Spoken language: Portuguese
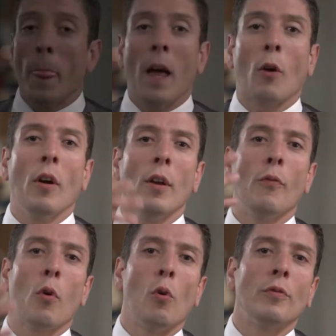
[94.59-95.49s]
Agora eu
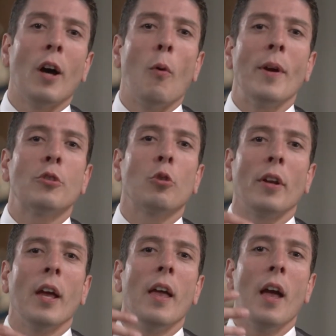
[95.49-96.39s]
vou contar uma
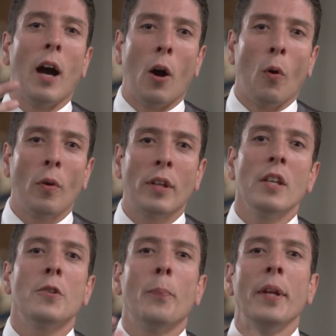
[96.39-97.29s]
história real que
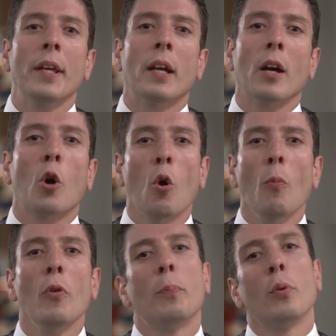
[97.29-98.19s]
explica
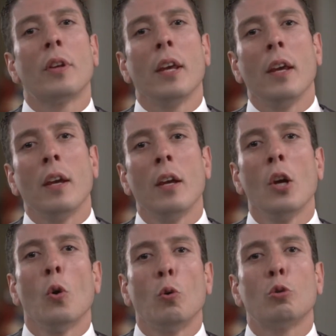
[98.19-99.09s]
como e por que
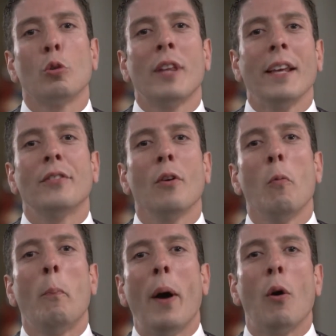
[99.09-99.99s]
os hotéis
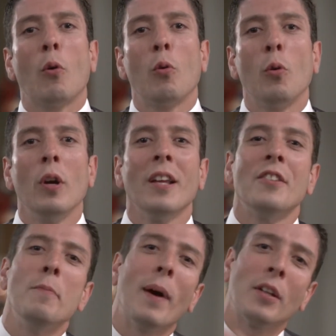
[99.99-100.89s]
são palco
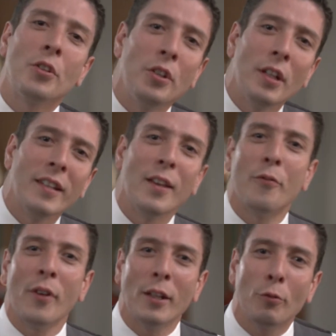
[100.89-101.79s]
de magia e
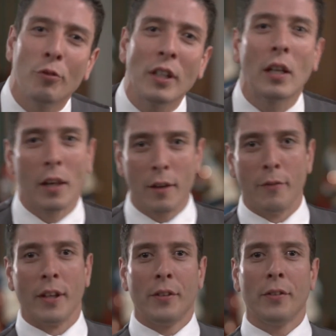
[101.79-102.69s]
eventos
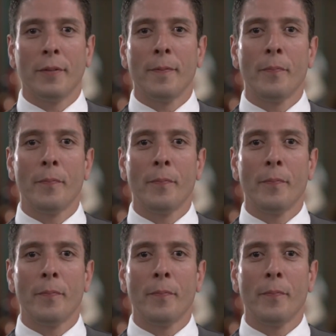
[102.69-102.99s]
incríveis.